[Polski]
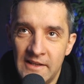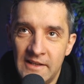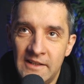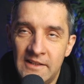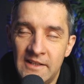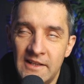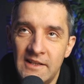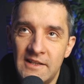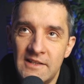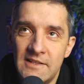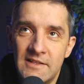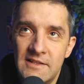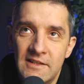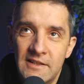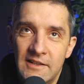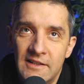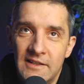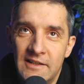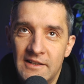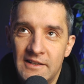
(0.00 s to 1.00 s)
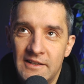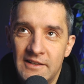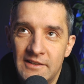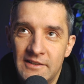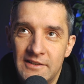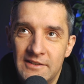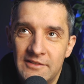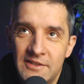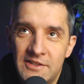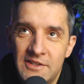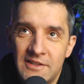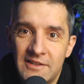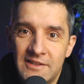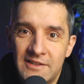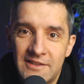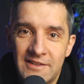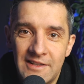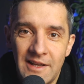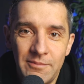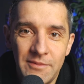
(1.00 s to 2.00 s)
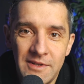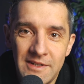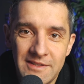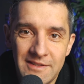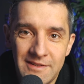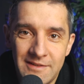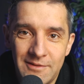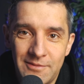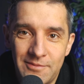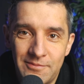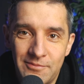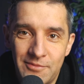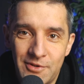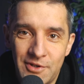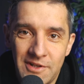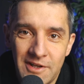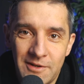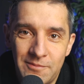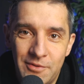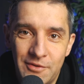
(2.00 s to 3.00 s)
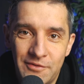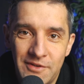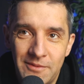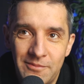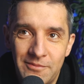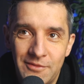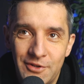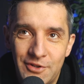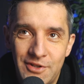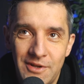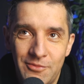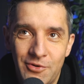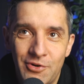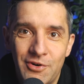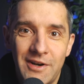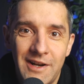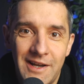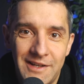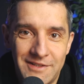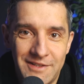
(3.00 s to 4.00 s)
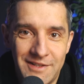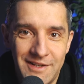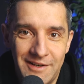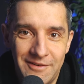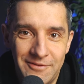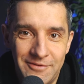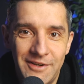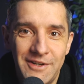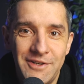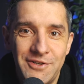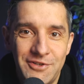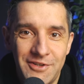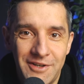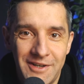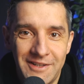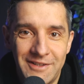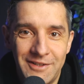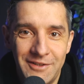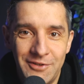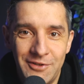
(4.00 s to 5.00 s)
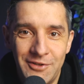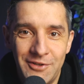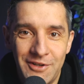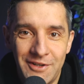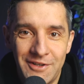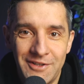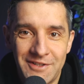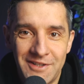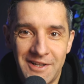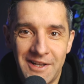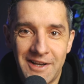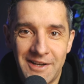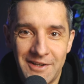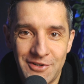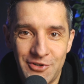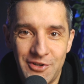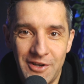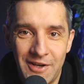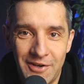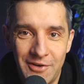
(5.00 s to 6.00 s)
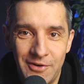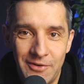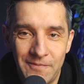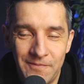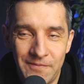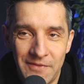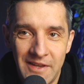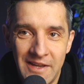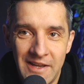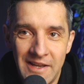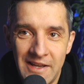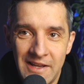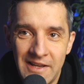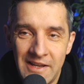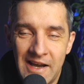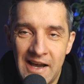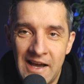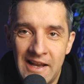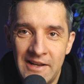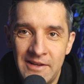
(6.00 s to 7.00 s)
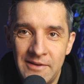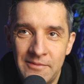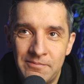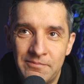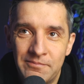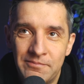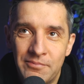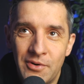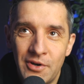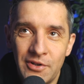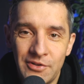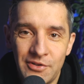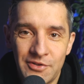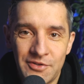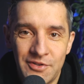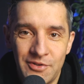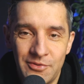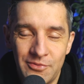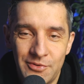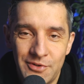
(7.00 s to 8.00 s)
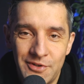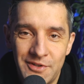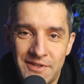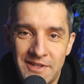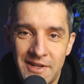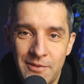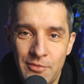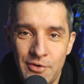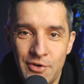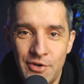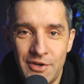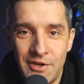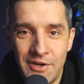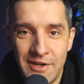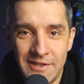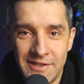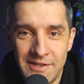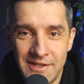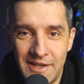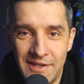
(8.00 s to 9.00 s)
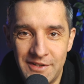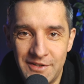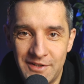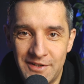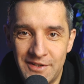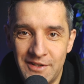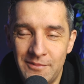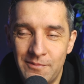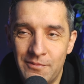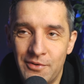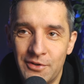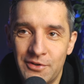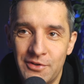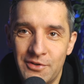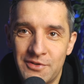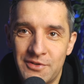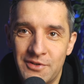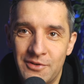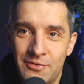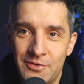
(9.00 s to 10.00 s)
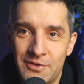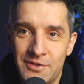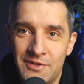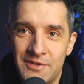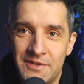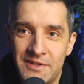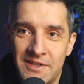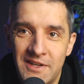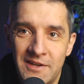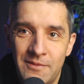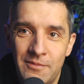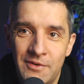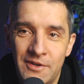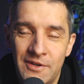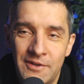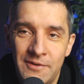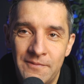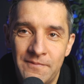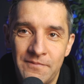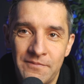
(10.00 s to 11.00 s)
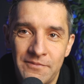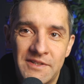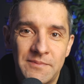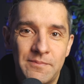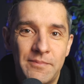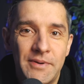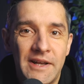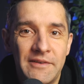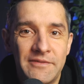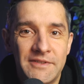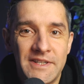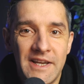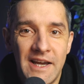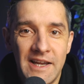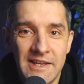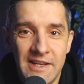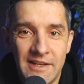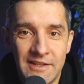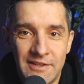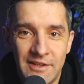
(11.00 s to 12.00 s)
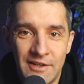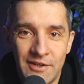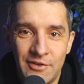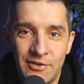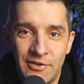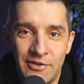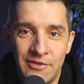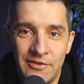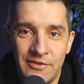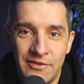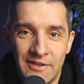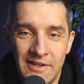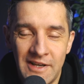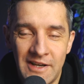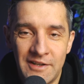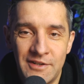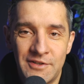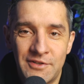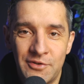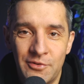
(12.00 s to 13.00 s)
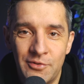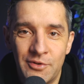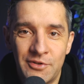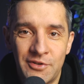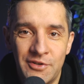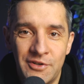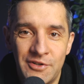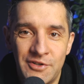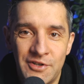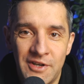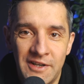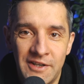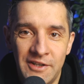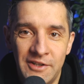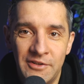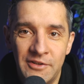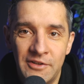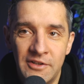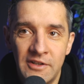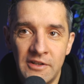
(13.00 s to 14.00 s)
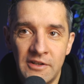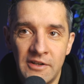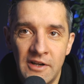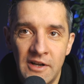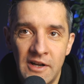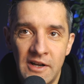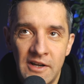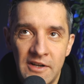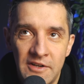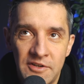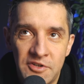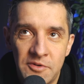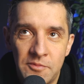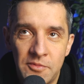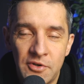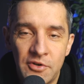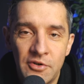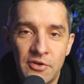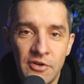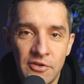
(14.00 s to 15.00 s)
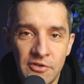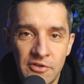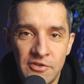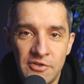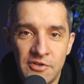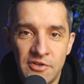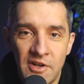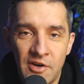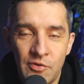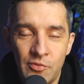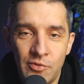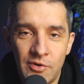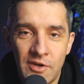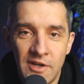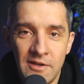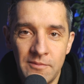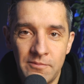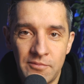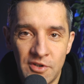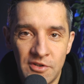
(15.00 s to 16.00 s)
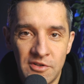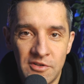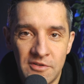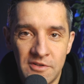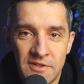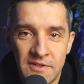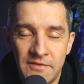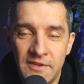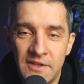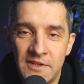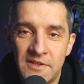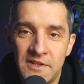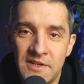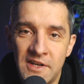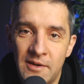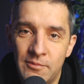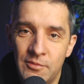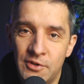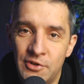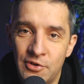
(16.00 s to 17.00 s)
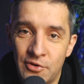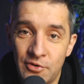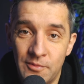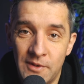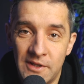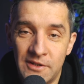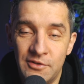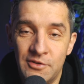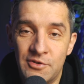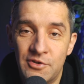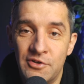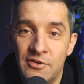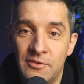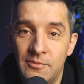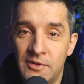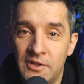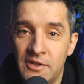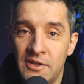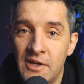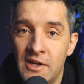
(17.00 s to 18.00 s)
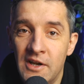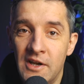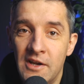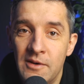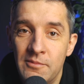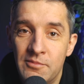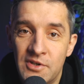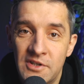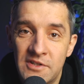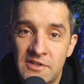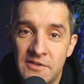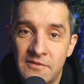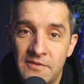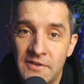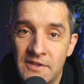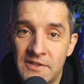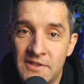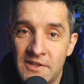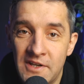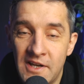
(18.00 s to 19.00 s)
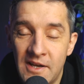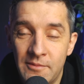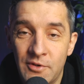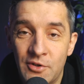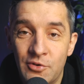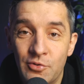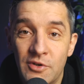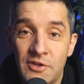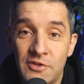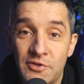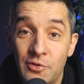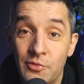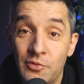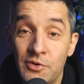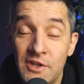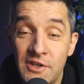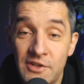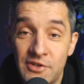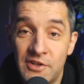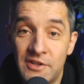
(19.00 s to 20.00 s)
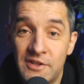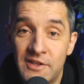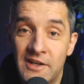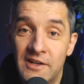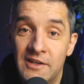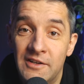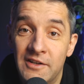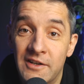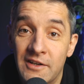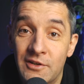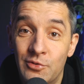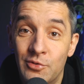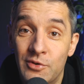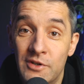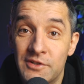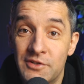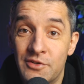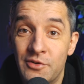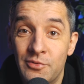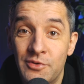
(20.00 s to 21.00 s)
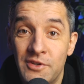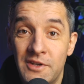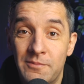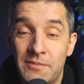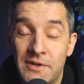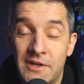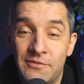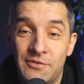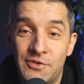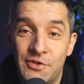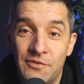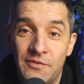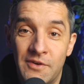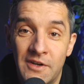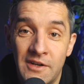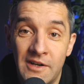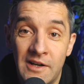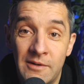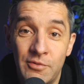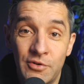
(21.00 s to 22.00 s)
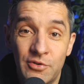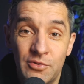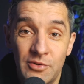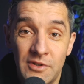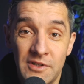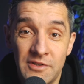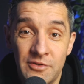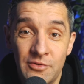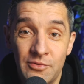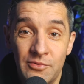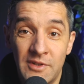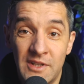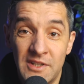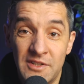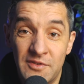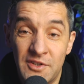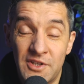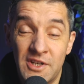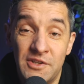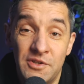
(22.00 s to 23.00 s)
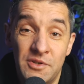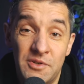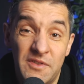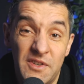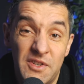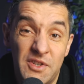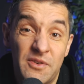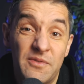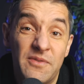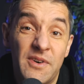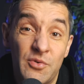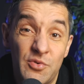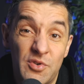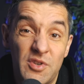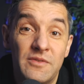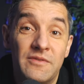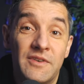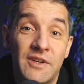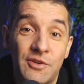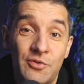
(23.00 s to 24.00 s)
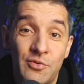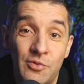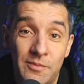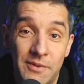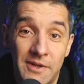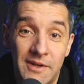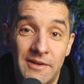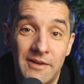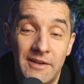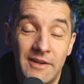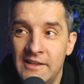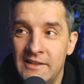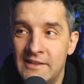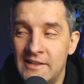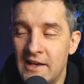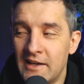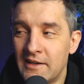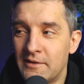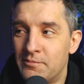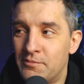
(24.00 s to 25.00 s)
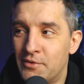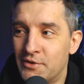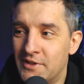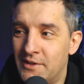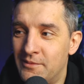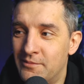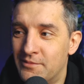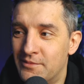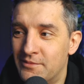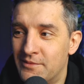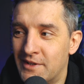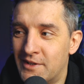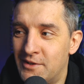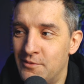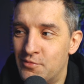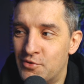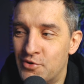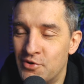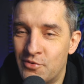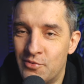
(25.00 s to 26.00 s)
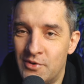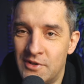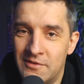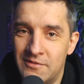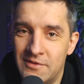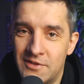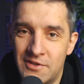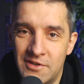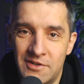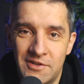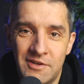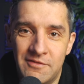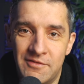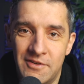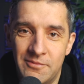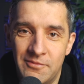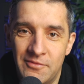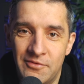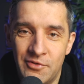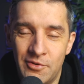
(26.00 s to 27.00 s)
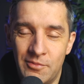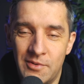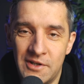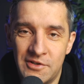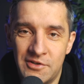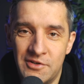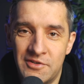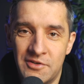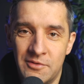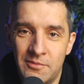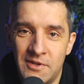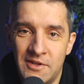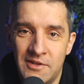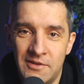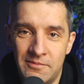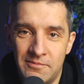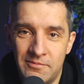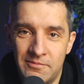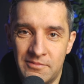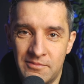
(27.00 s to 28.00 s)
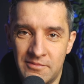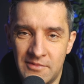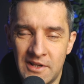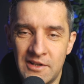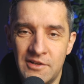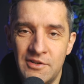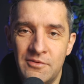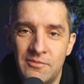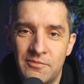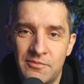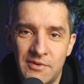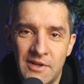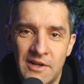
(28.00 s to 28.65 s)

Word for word: I teraz, wiecie, tam jest, że tak powiem, demokracja. Wejście na ten rynek jest dla każdego. Ale po to są systemy recenzji, po to są systemy sprawdzania tego, jakie są odkrycia innych, żeby chronić naukę przed stwierdzeniami dogmatycznymi, przed stwierdzeniami, które są nierzetelne, które są nieprawdziwe albo które są najzwyczajniej w świecie fałszywe i głupie. I tak podam taki przykład, wiecie, nie wiem, wyobraźcie sobie taki